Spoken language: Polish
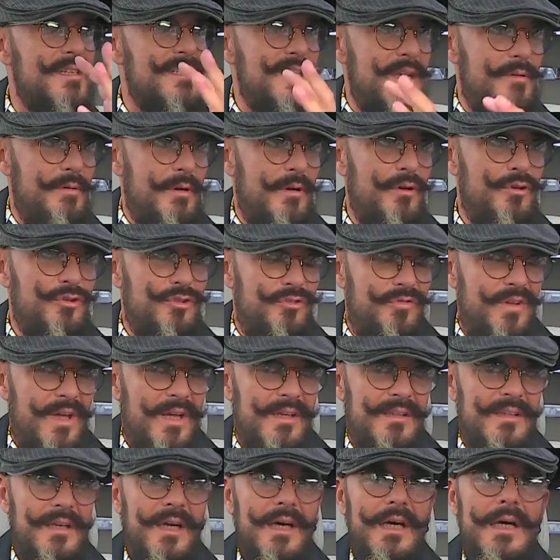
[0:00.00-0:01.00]
z całego
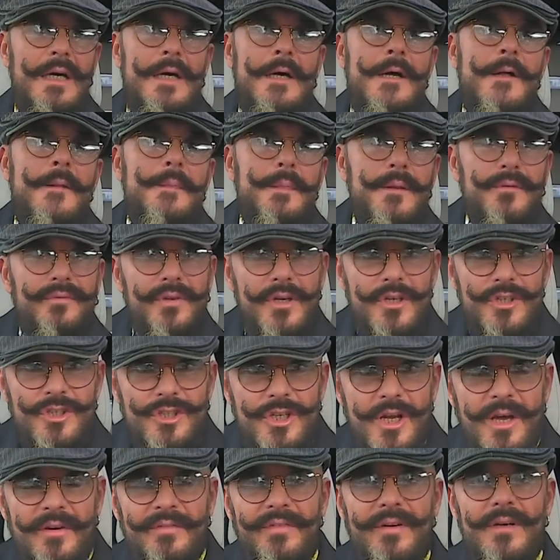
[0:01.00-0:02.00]
świata, to
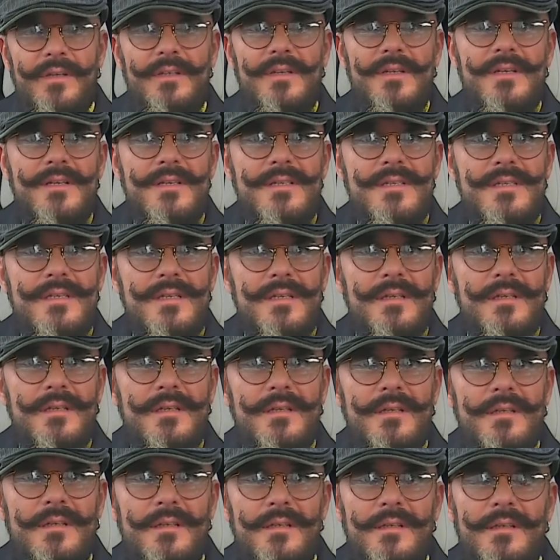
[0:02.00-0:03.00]
Warszawa jest
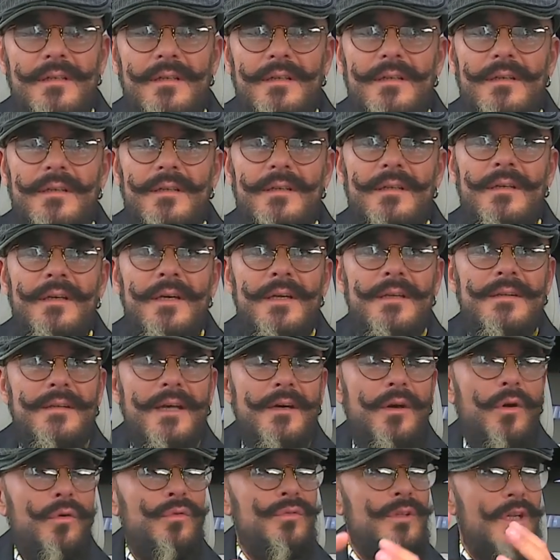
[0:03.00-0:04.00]

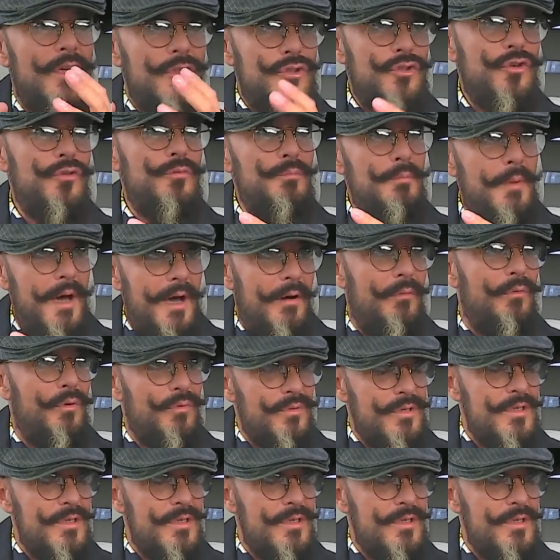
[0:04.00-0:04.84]
taką naszą małą